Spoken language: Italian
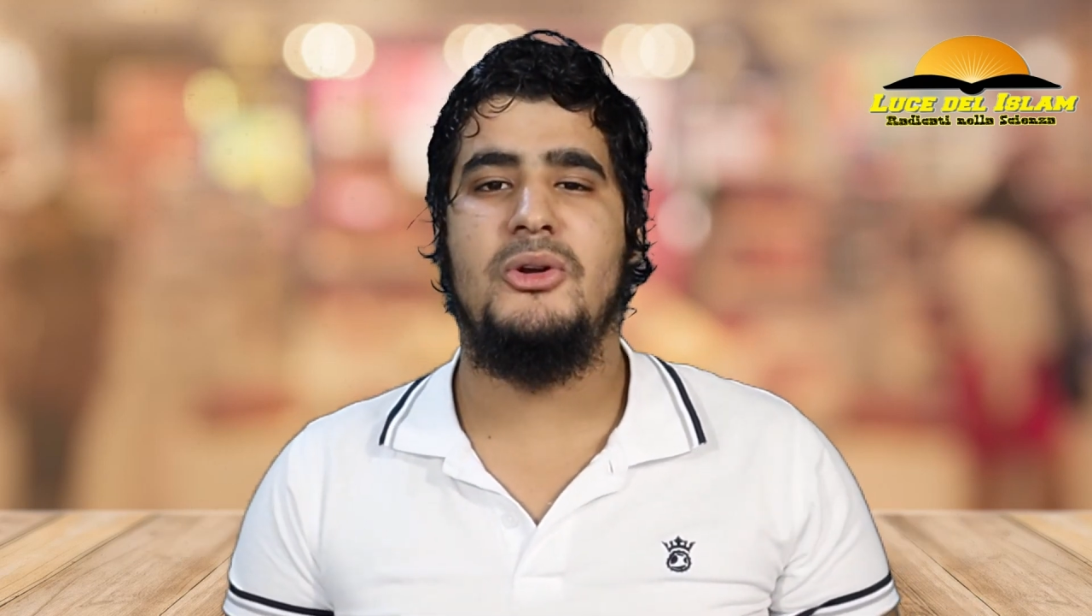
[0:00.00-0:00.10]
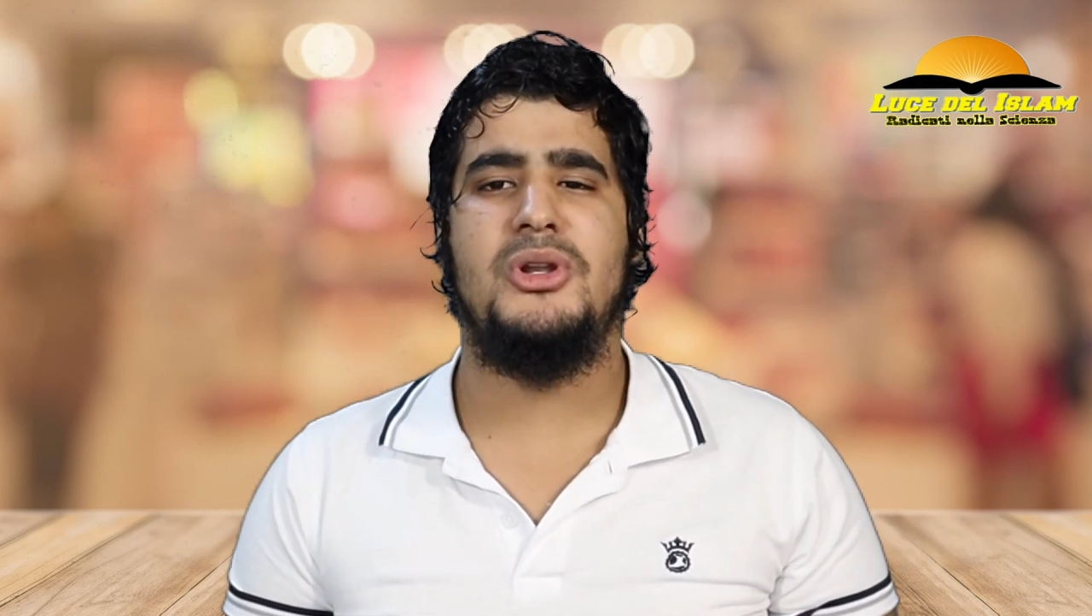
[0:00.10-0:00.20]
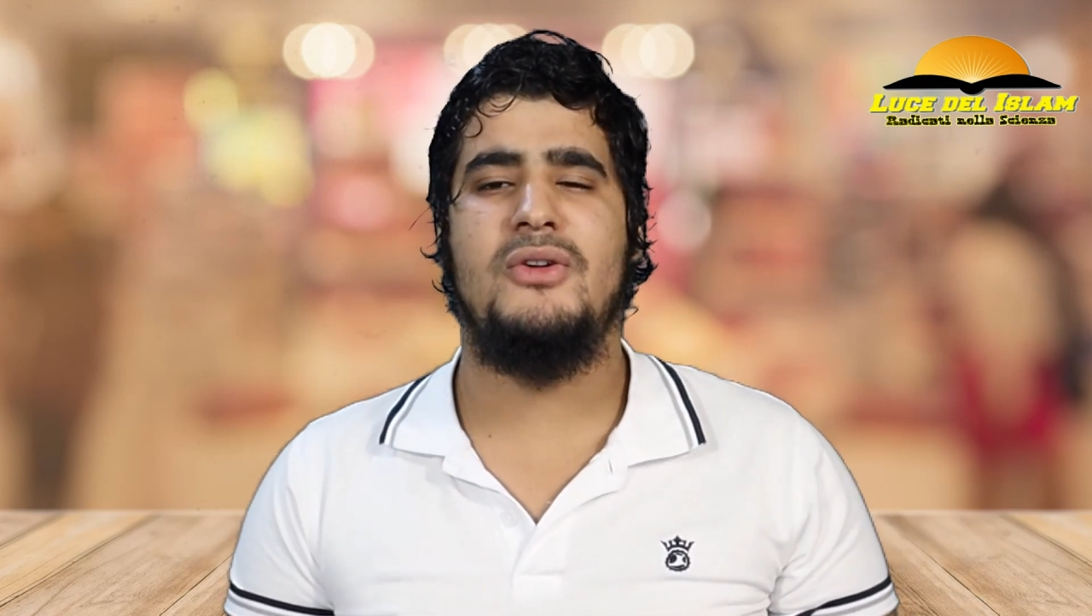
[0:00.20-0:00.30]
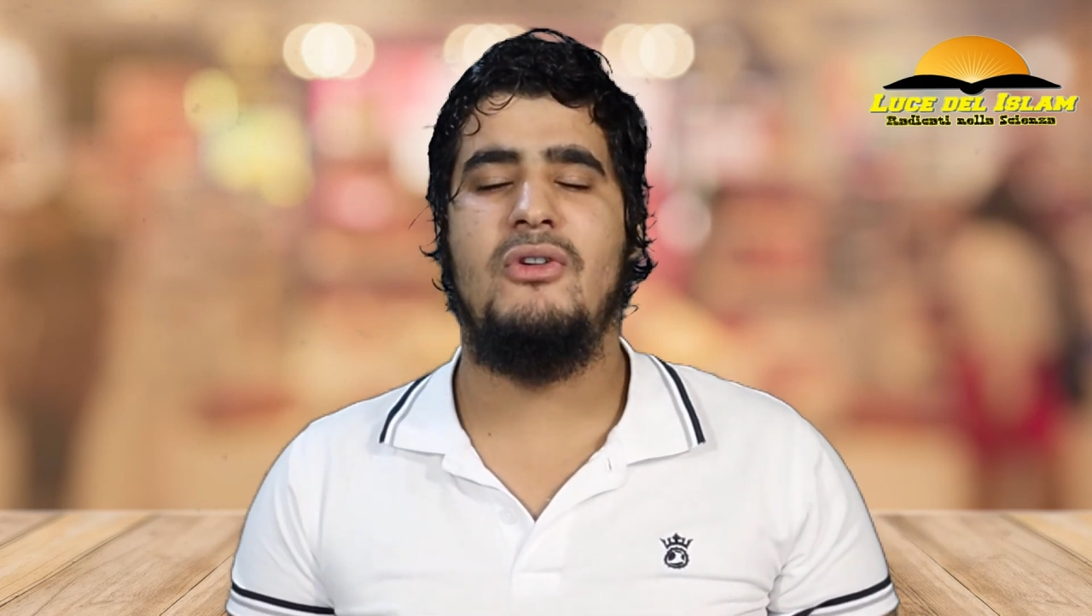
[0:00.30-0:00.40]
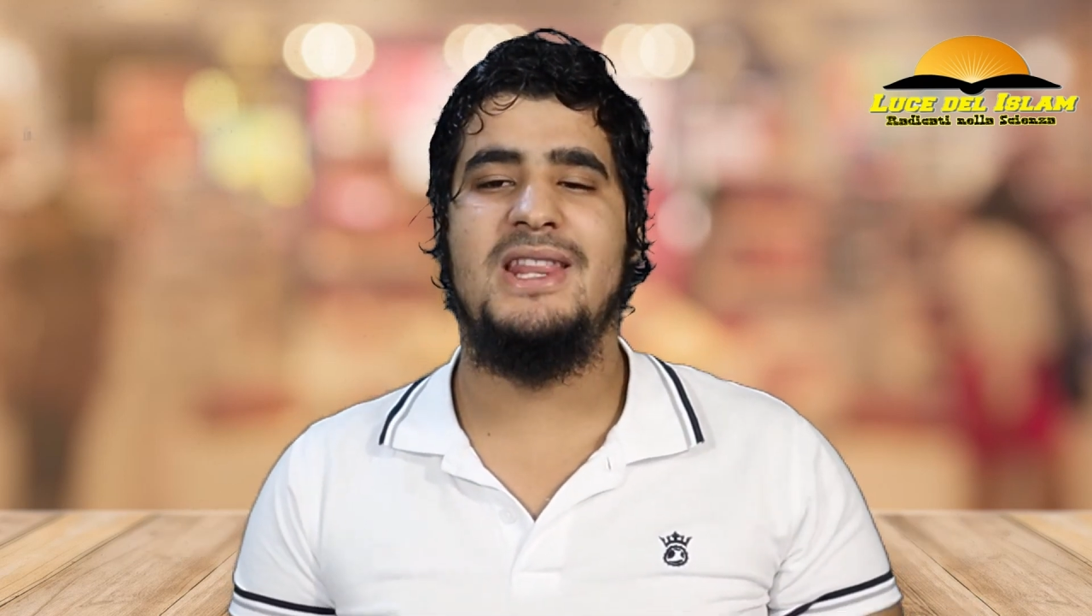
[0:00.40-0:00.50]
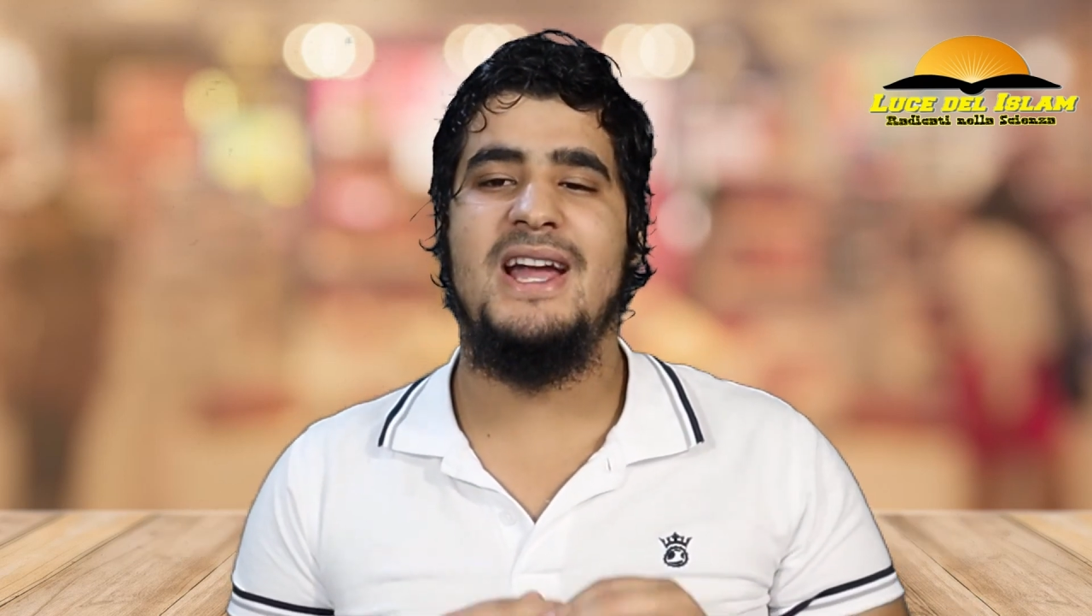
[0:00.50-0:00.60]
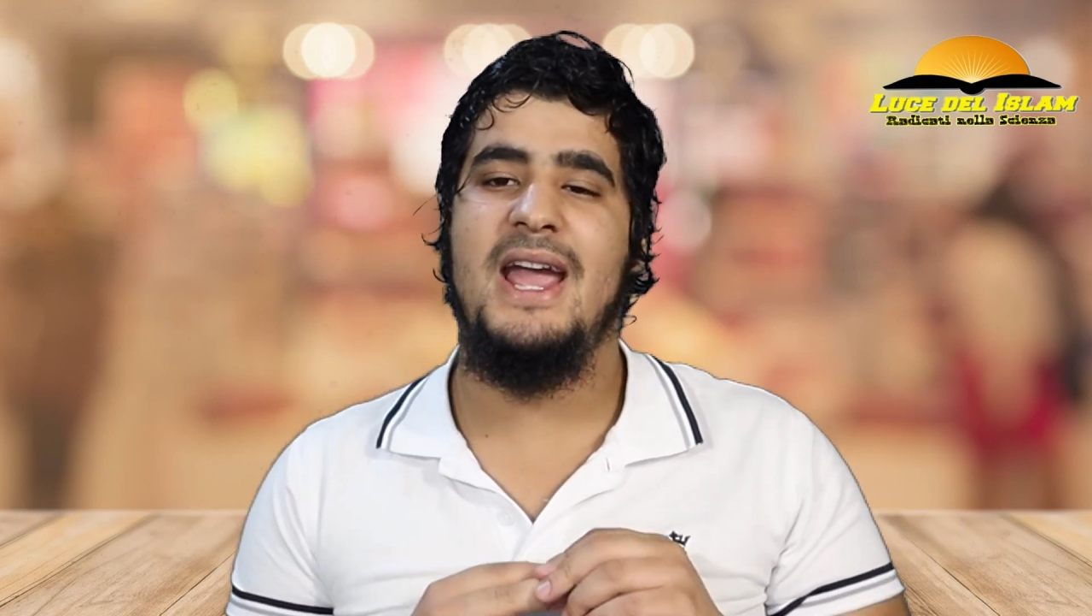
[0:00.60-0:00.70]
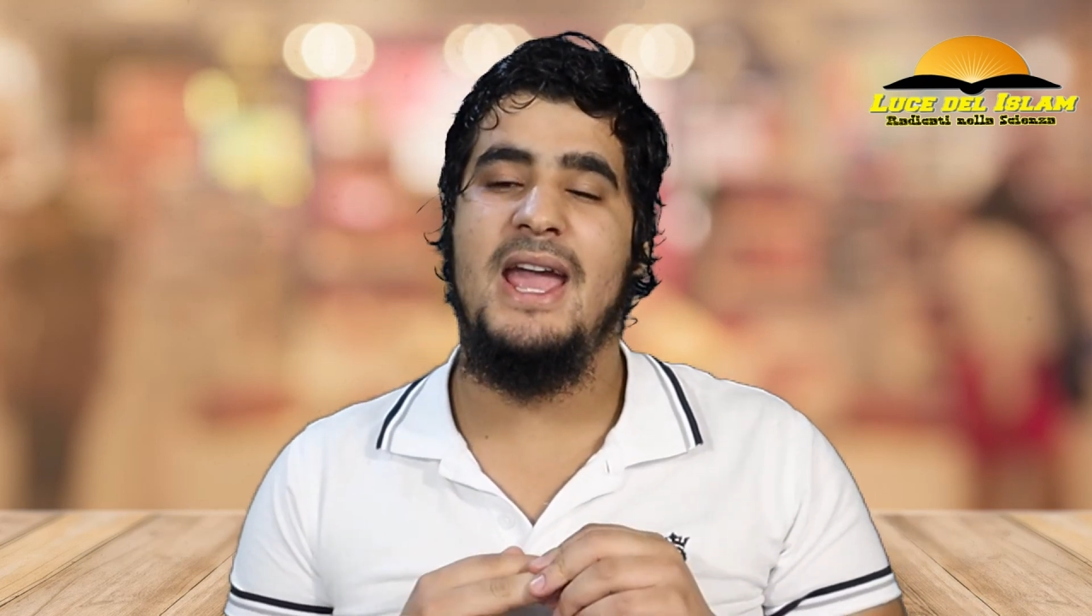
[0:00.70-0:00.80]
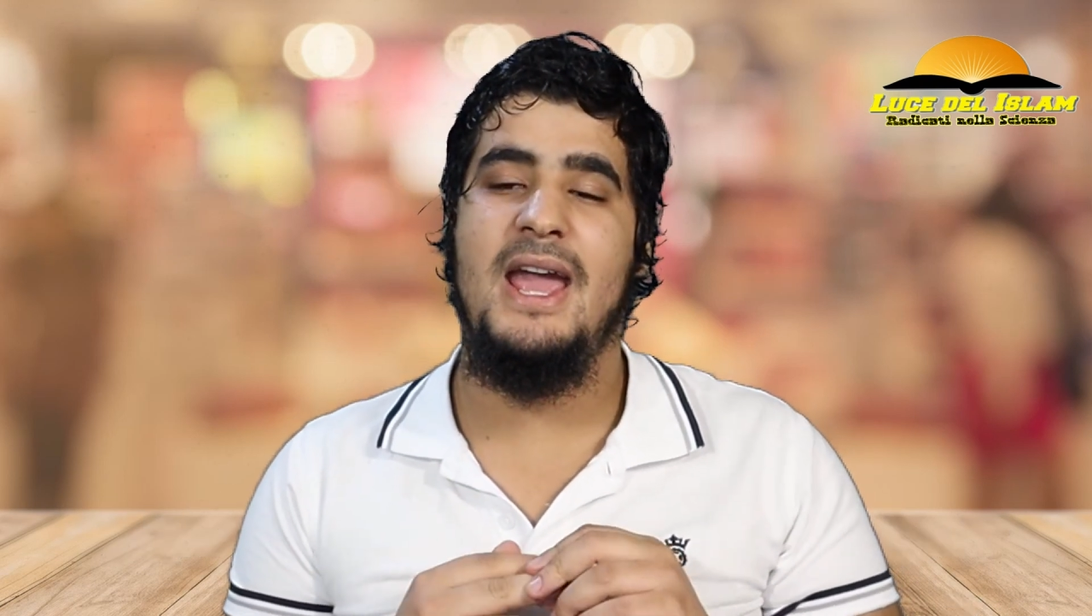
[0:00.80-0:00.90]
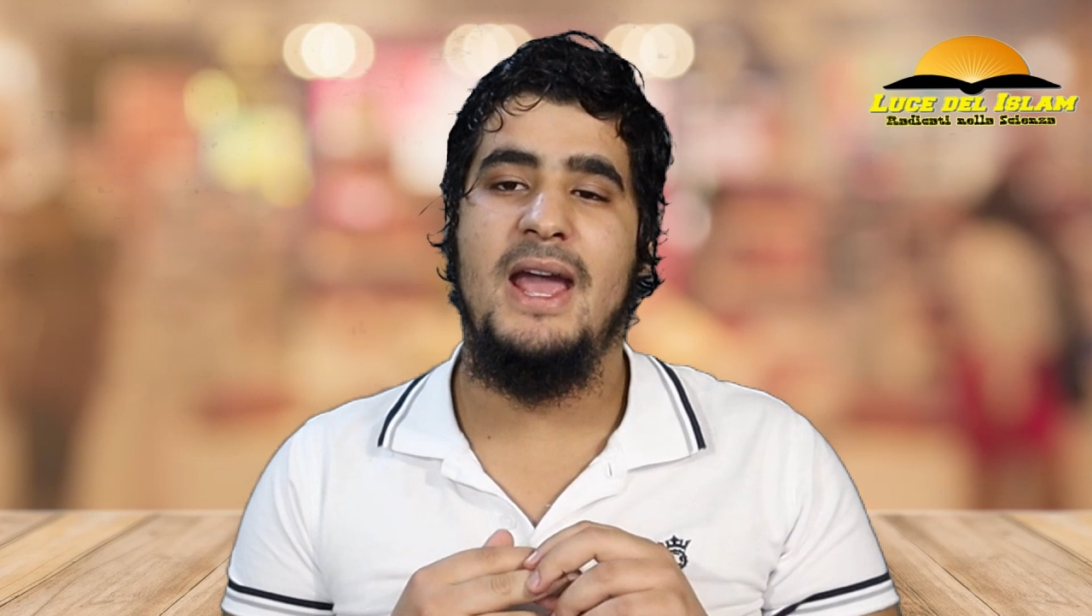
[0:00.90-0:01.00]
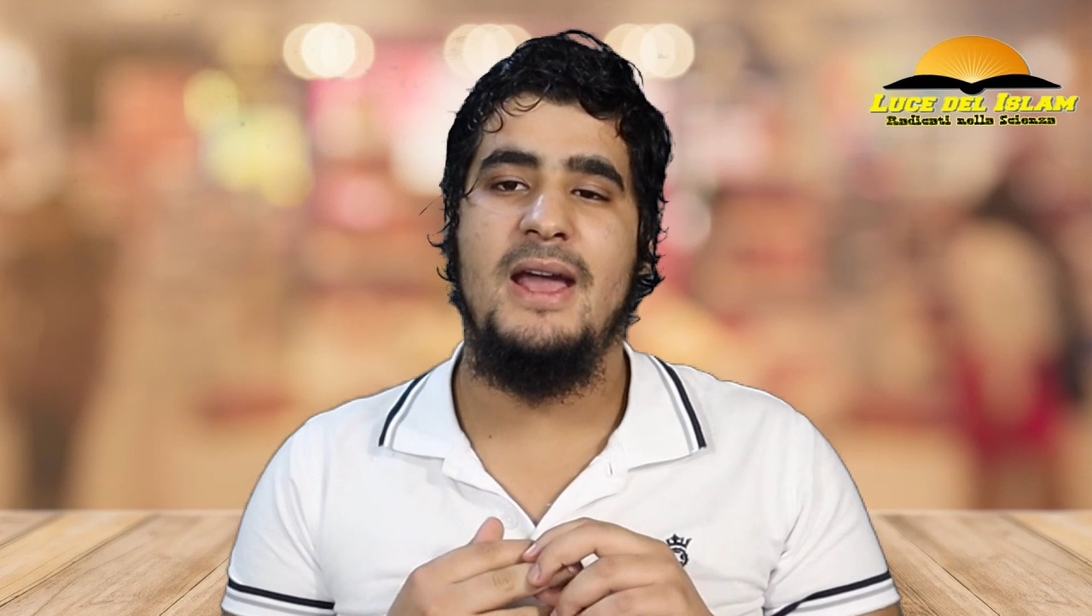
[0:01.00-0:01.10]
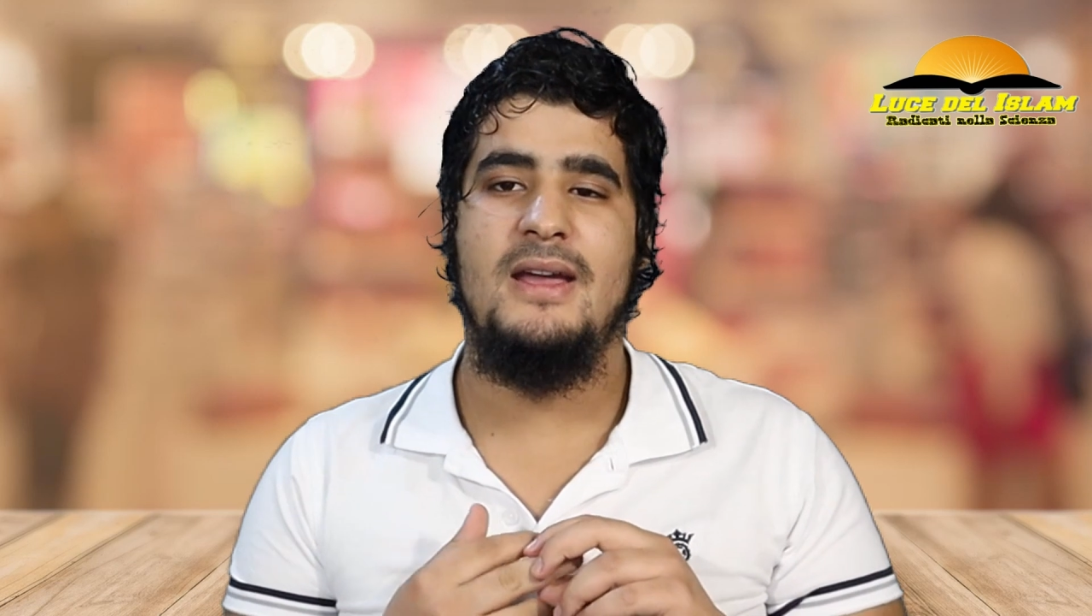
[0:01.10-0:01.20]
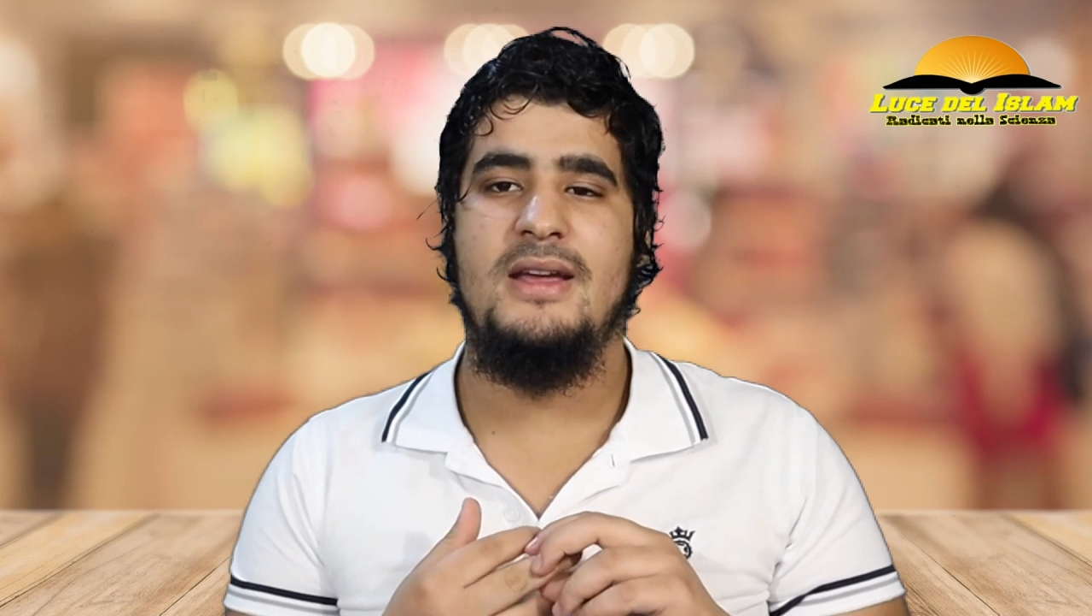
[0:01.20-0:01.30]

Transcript: ogni volta che